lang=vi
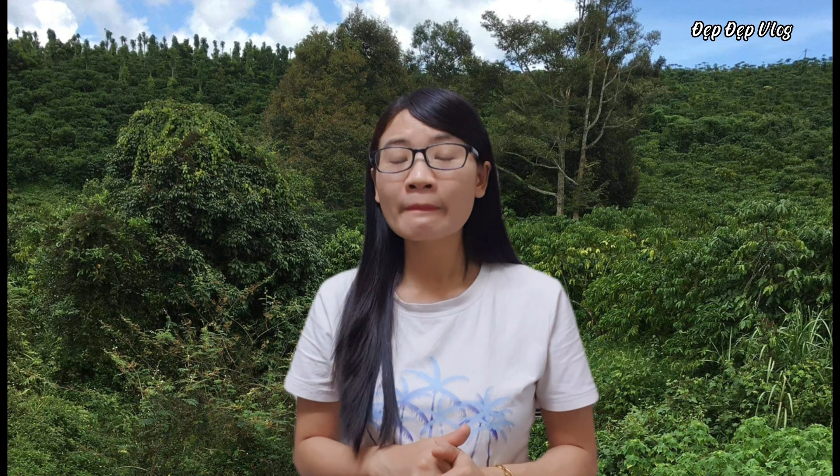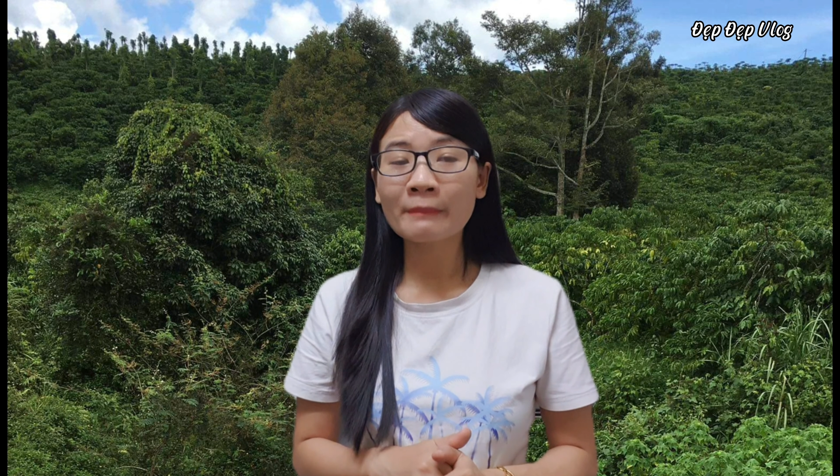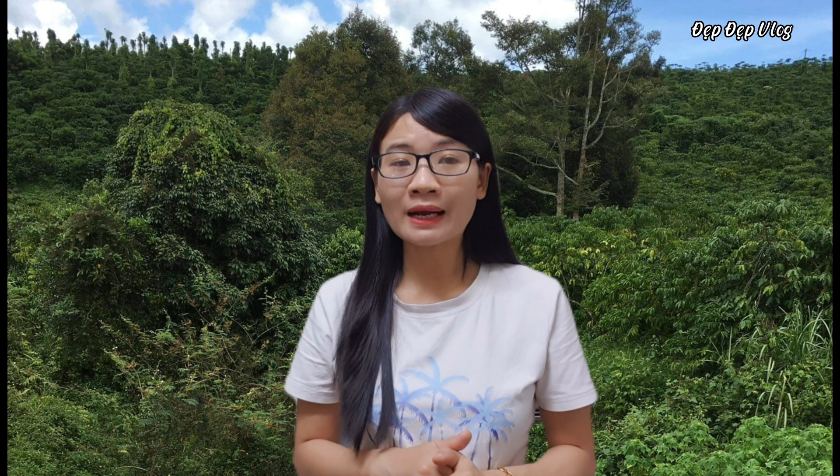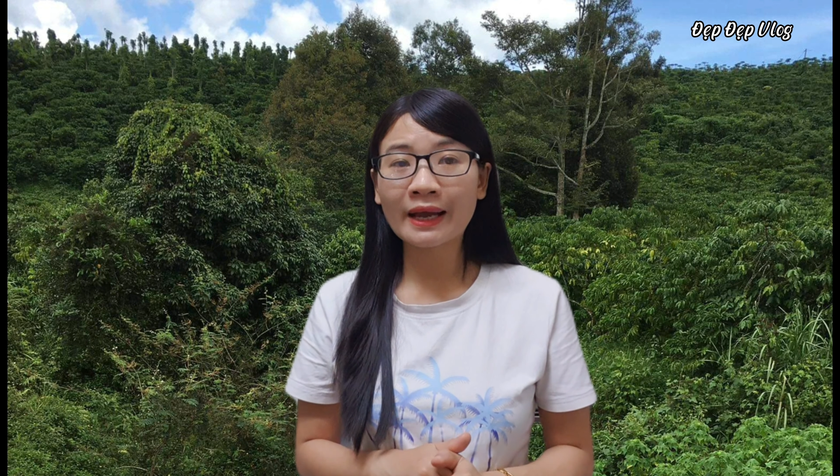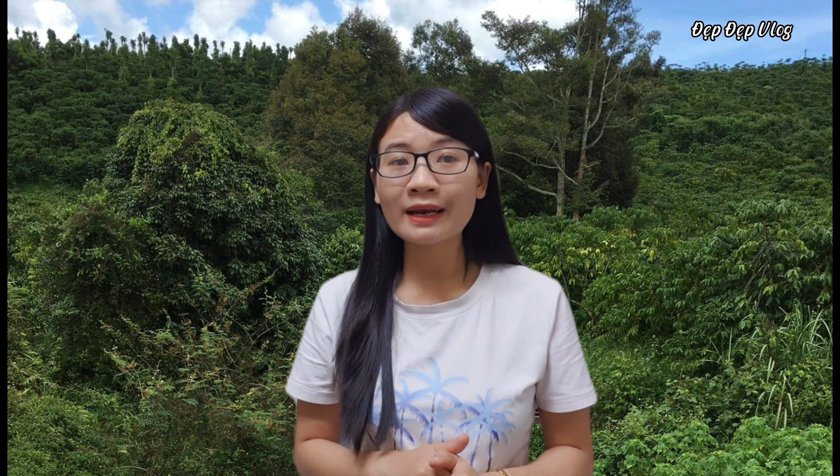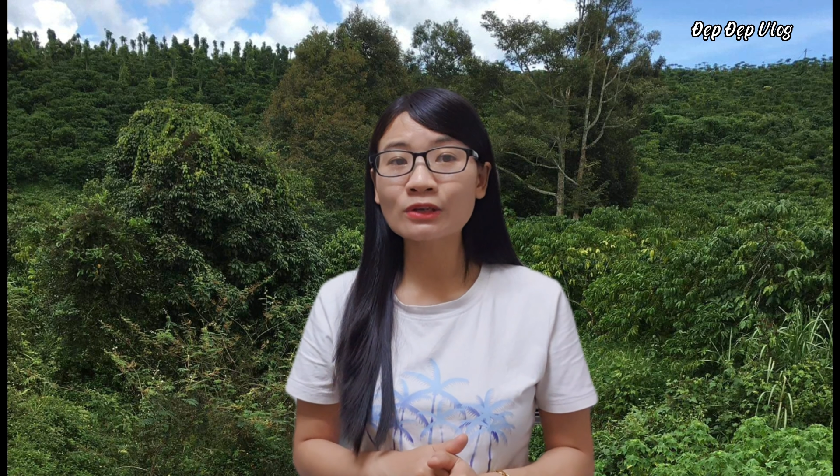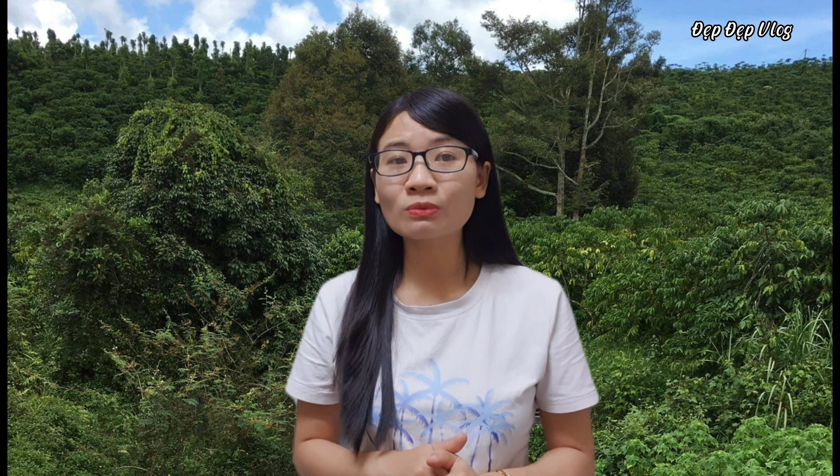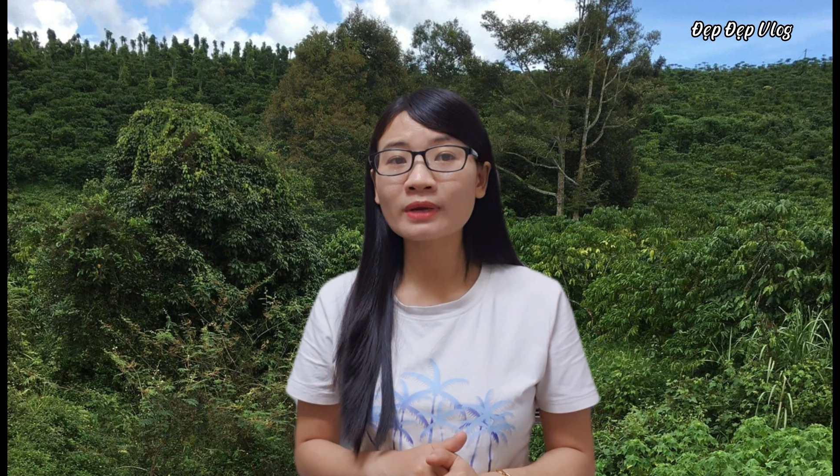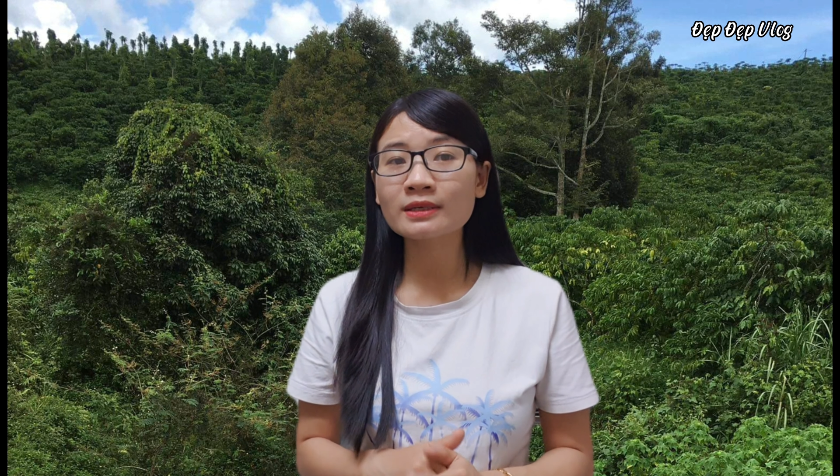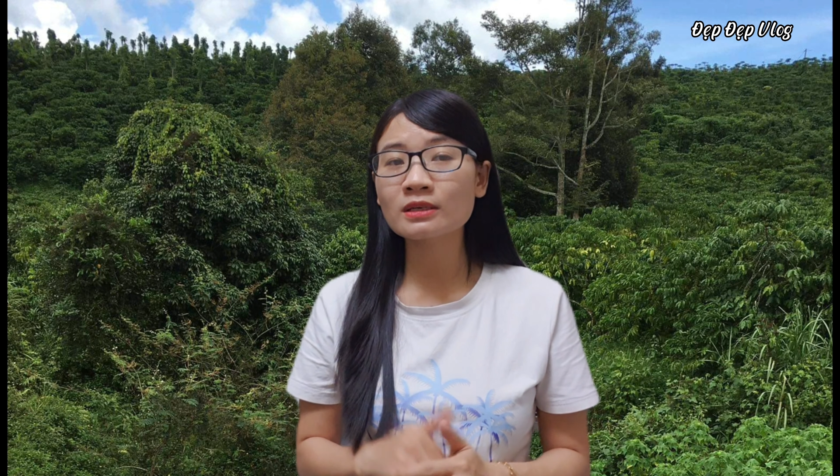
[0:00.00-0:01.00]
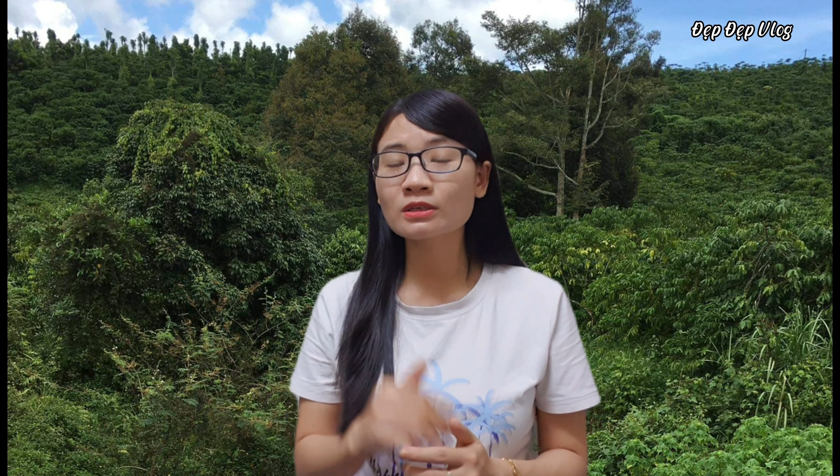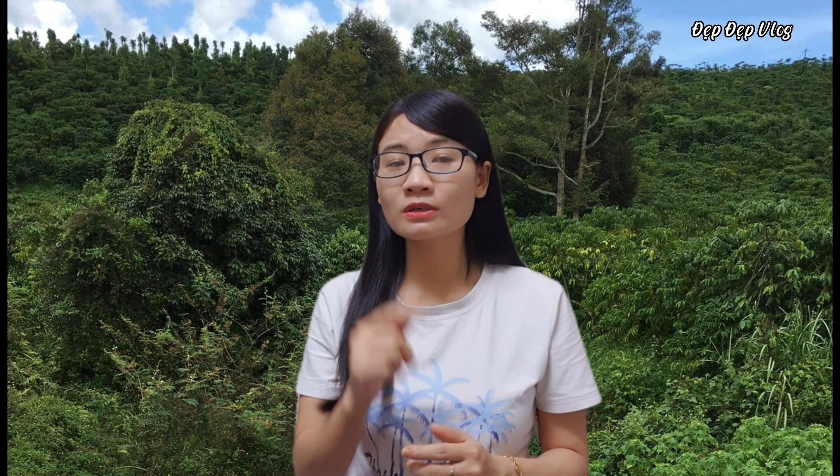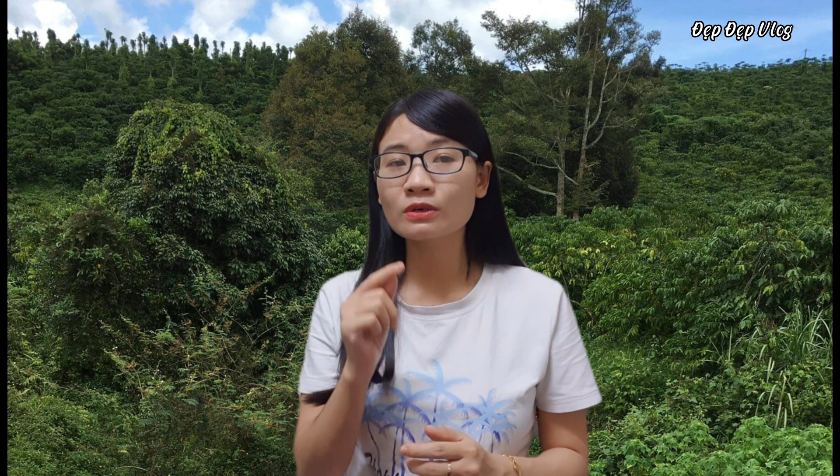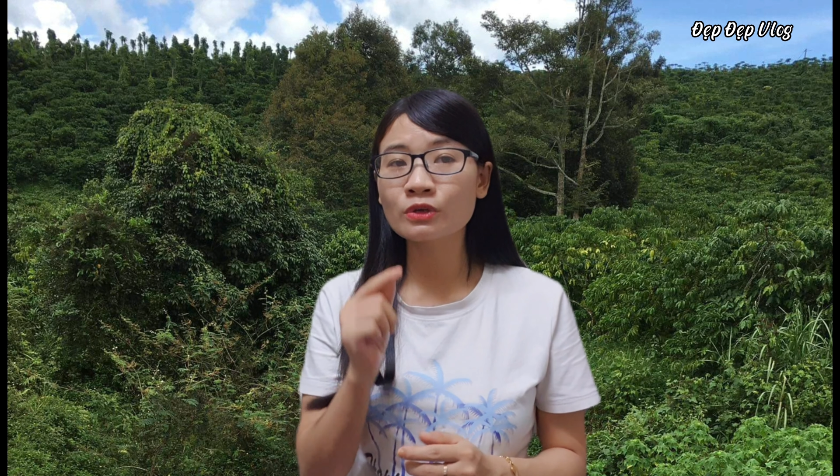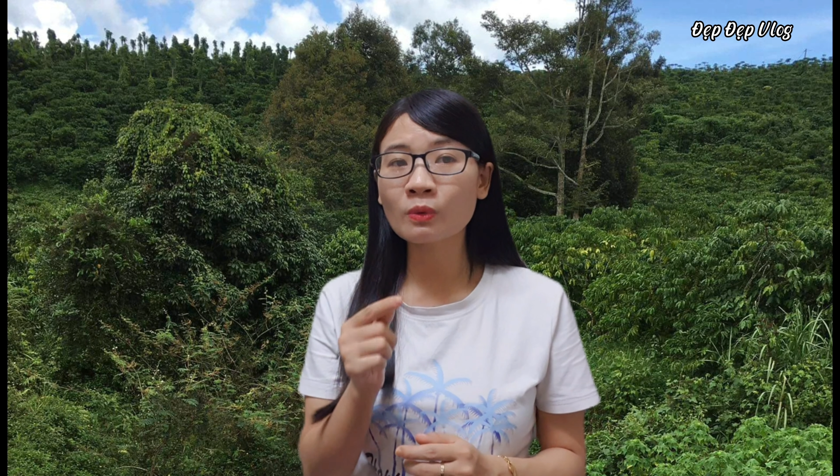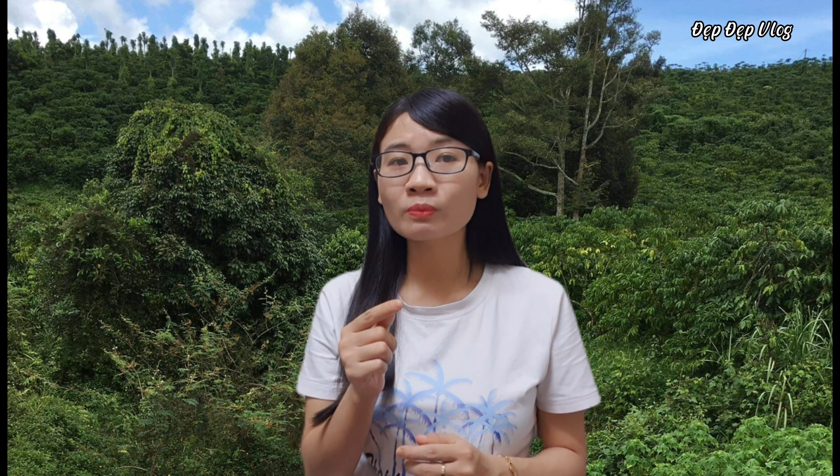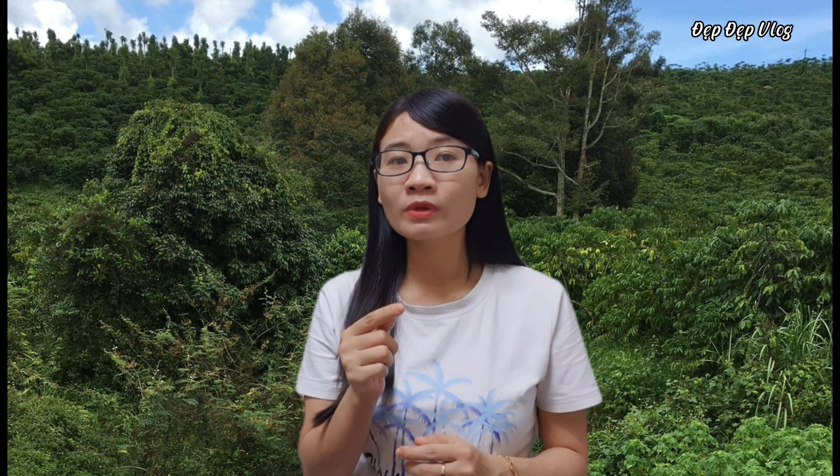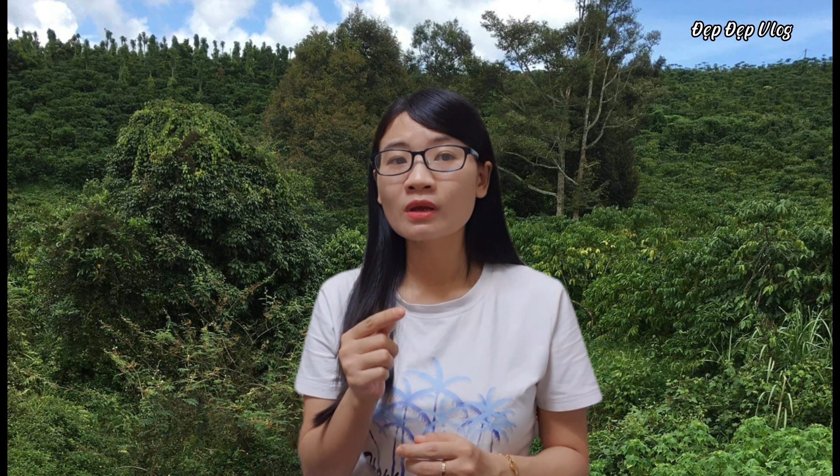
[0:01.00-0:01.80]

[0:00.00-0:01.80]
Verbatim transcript: bằng cách là chúng ta sẽ sử dụng